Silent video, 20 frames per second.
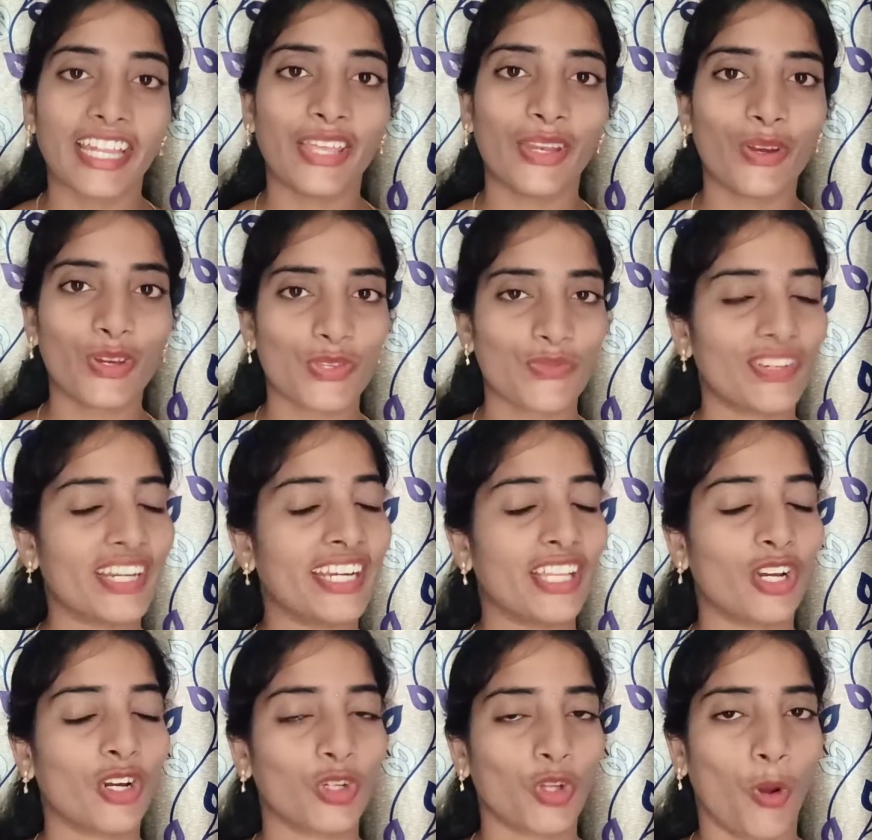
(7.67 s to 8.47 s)
ఈరోజు
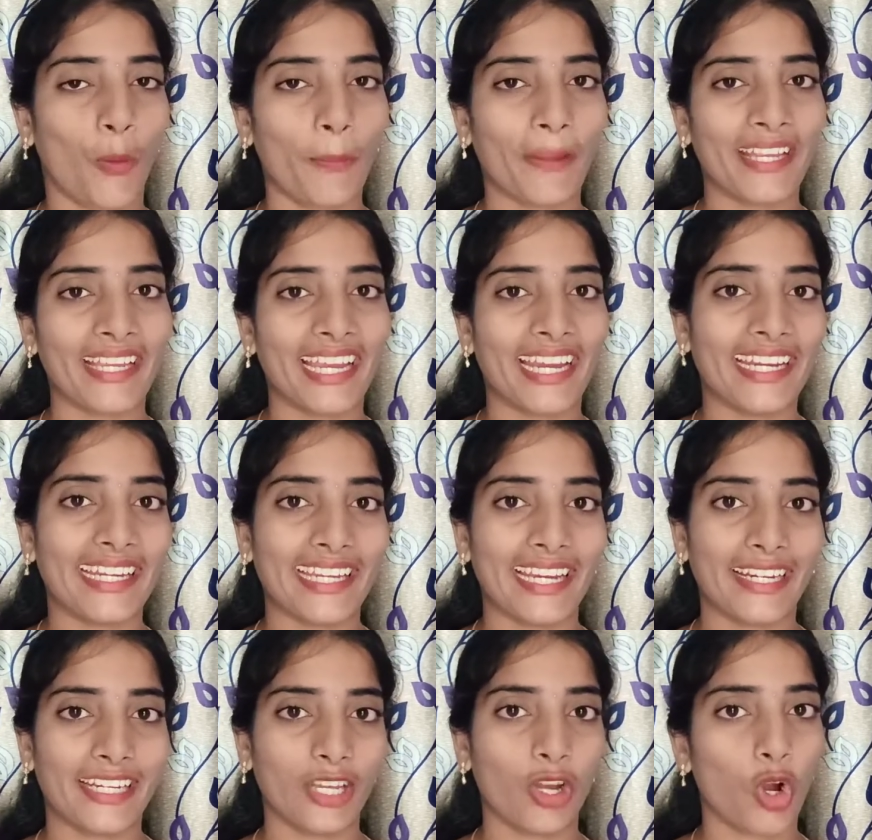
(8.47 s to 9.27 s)
వీడియోలో టాపిక్
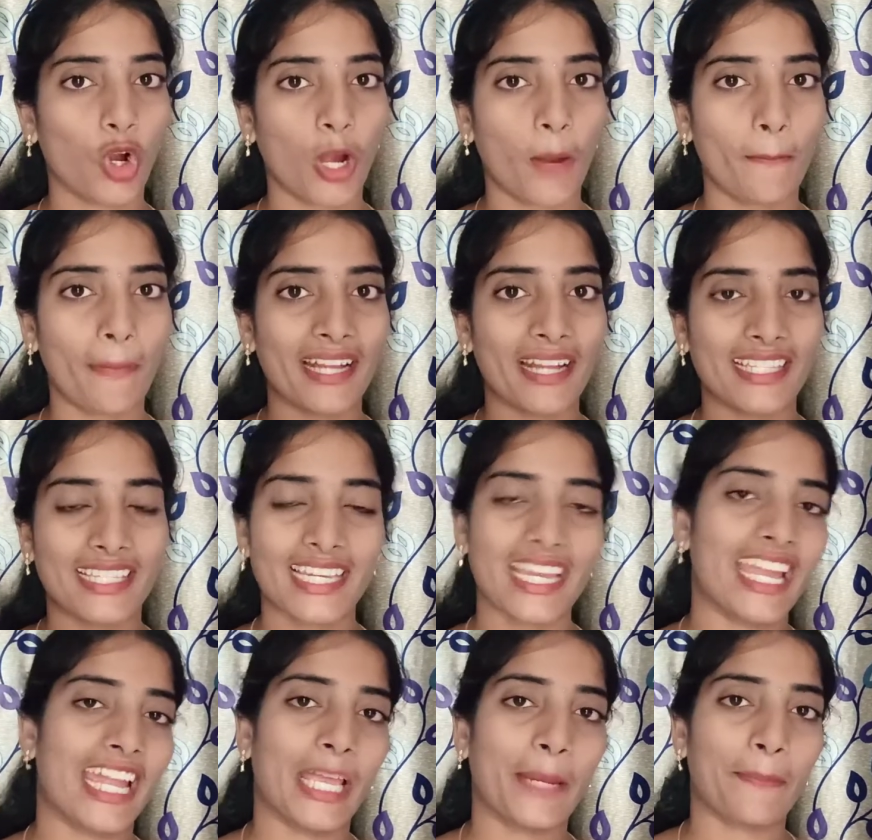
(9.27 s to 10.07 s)
ఏంటి అంటే ఒక
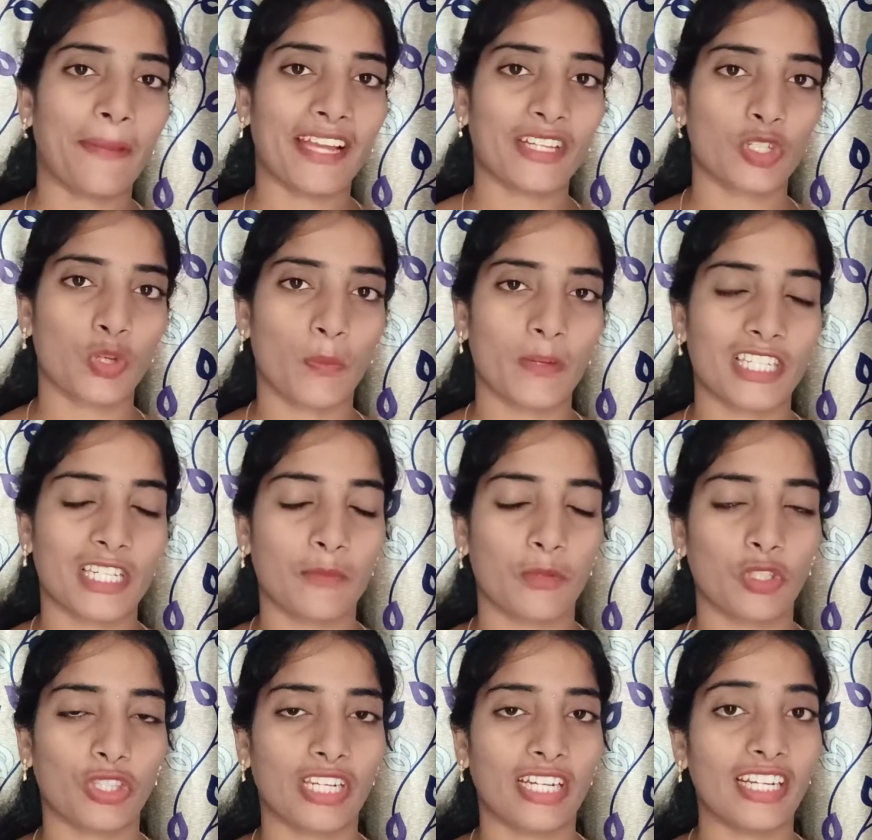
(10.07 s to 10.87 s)
మంచి హెయిర్ ప్యాక్
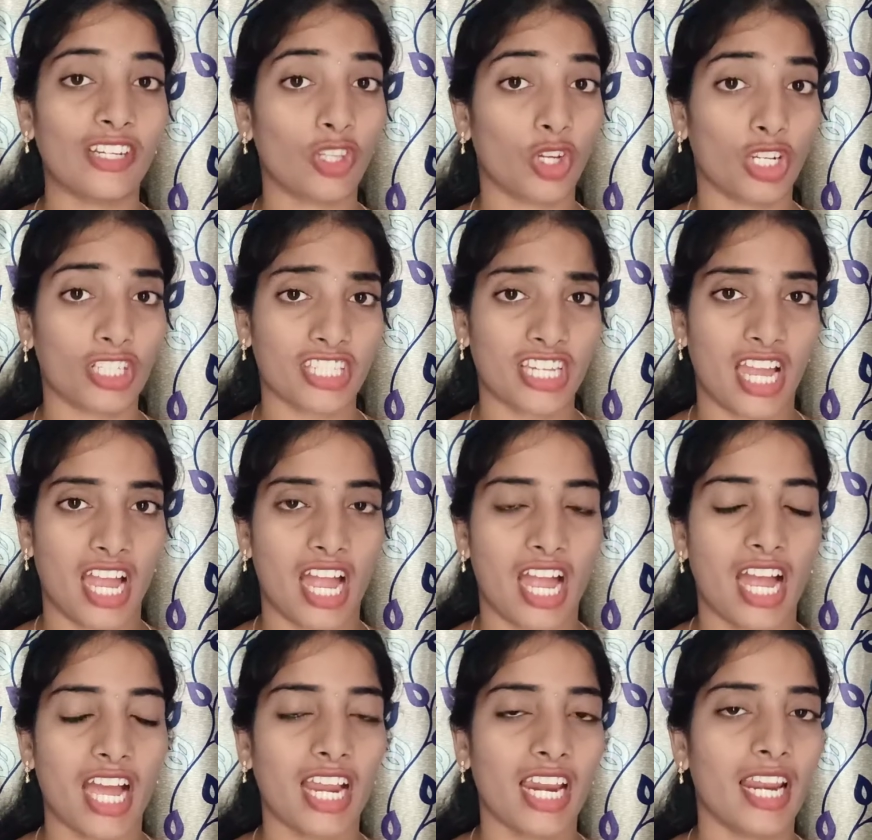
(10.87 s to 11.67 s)
చూపించబోతున్నాను ఇది ఒక
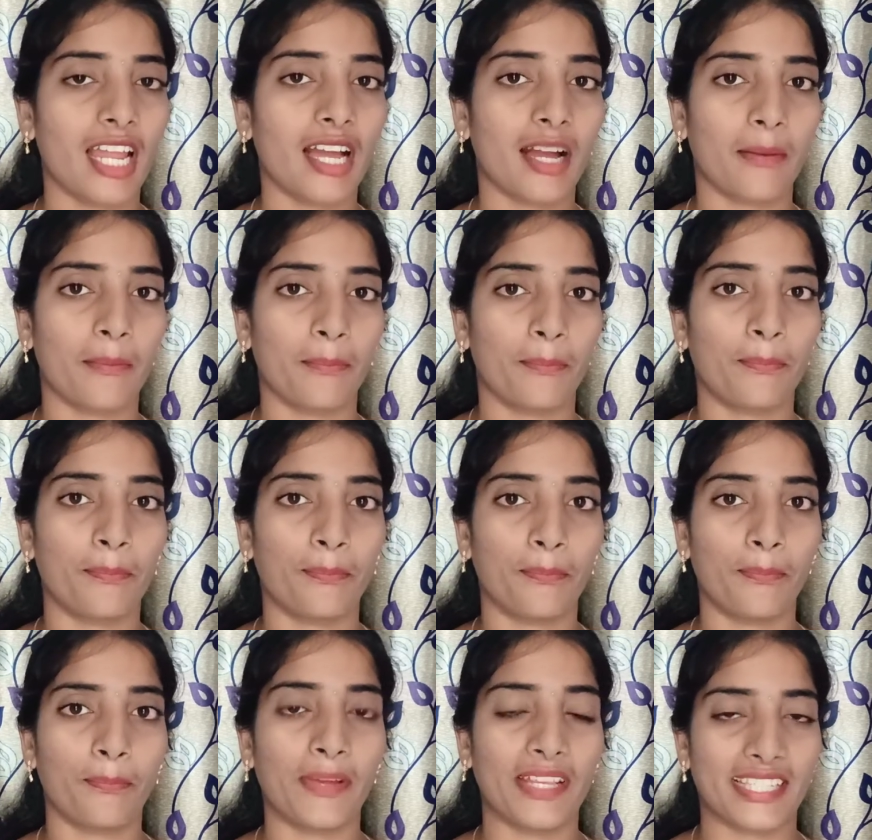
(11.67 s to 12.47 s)
చాలా
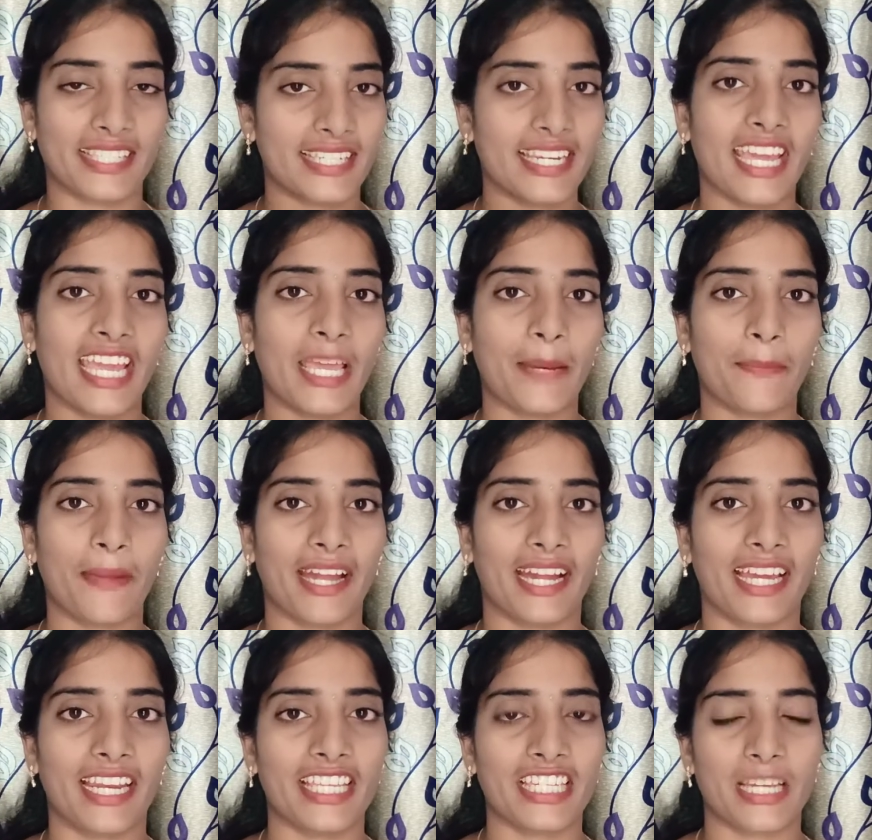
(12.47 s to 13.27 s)
బెస్ట్ హెయిర్
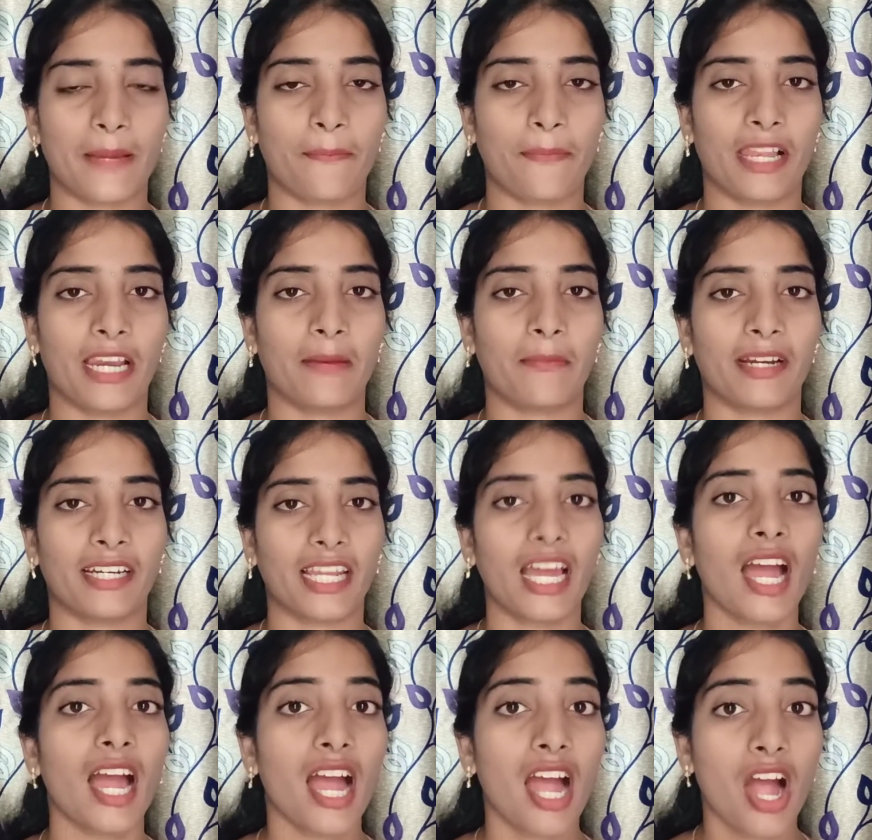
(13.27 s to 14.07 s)
ప్యాక్ అనే
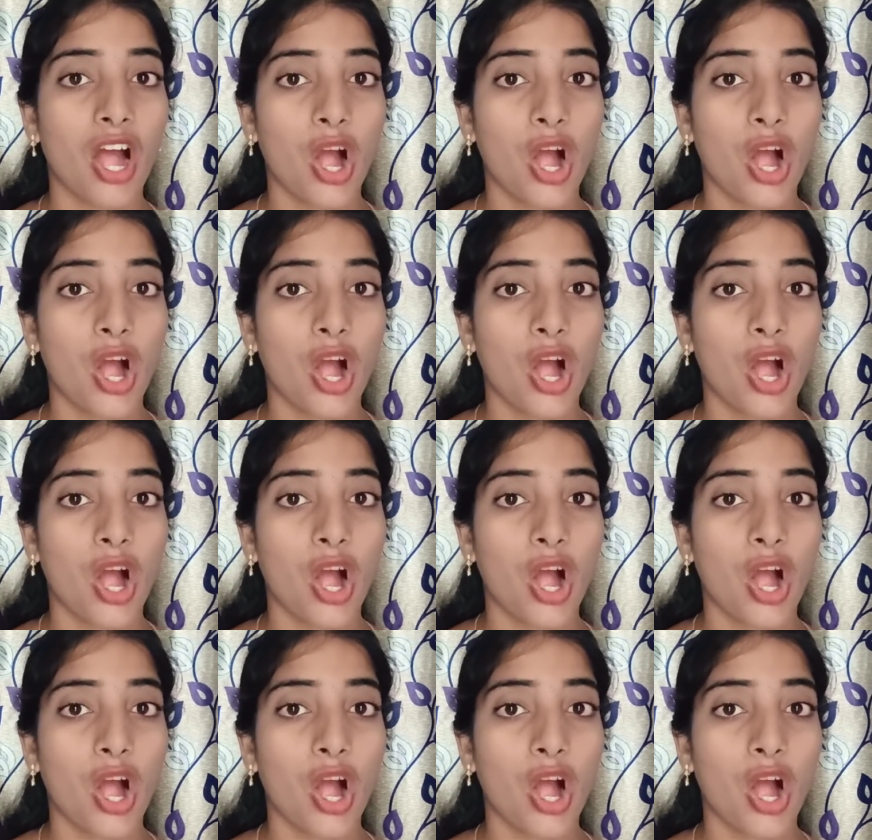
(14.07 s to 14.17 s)
చెప్పాలన్నమాట